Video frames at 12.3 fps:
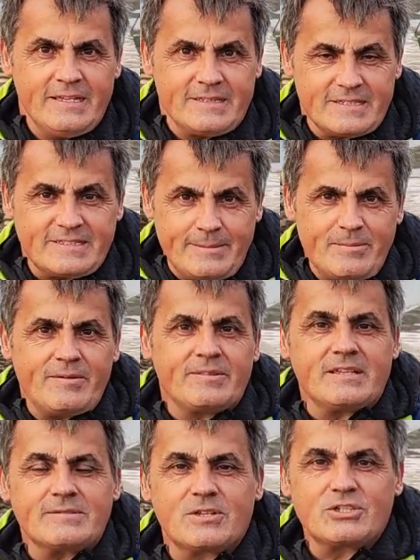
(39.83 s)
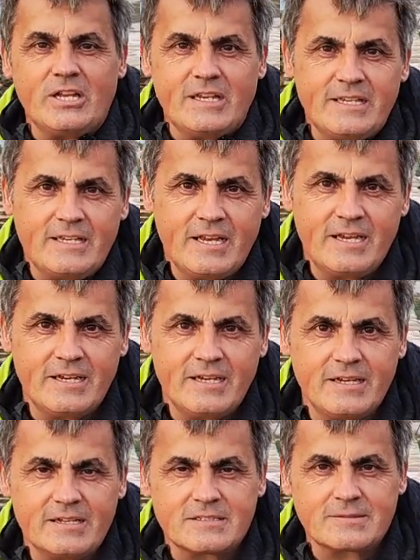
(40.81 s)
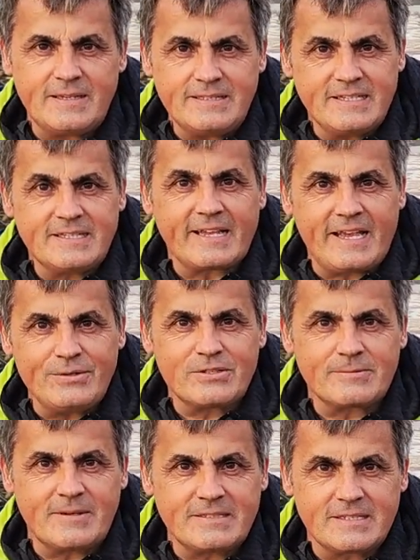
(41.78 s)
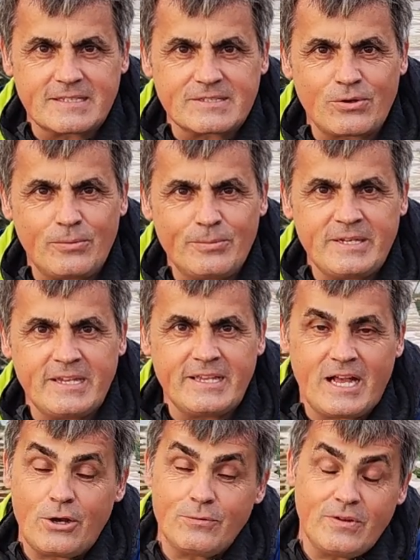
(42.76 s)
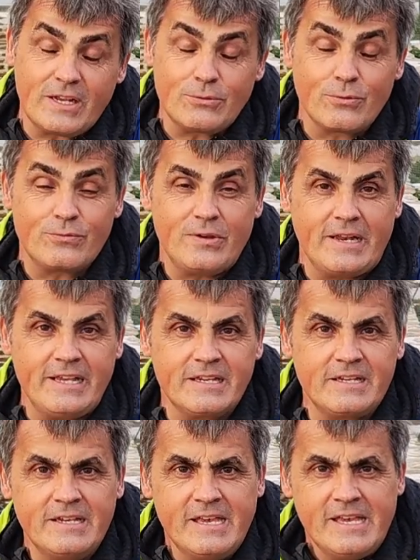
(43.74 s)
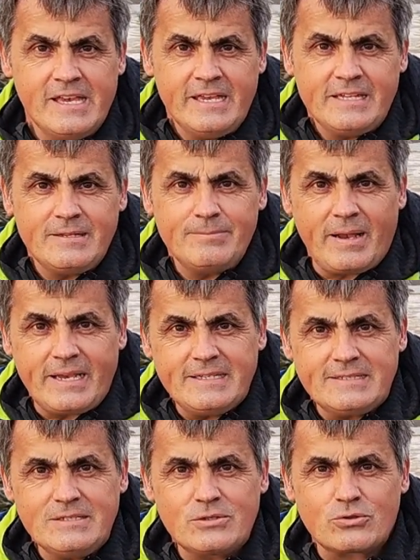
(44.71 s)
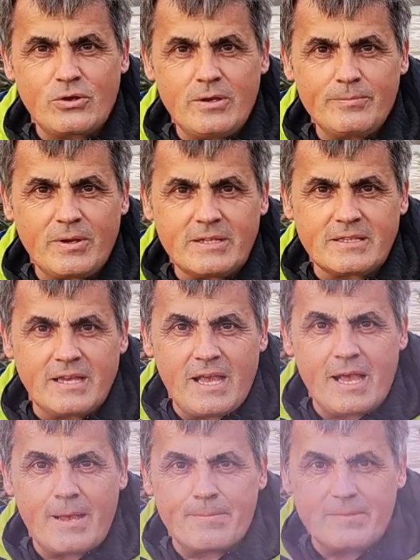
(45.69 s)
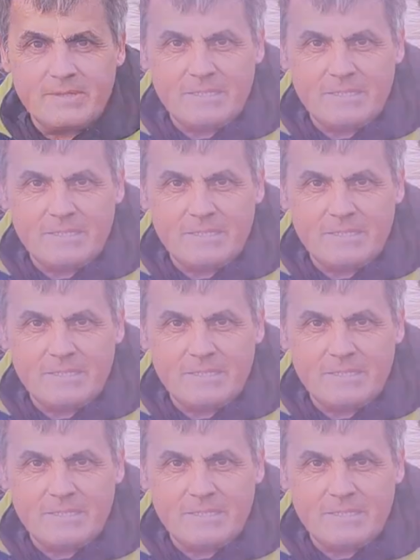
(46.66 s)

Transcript: Das Thema, das wahrscheinlich 2023, das kommende Jahr und vielleicht noch viel länger, die meisten Steuerberater am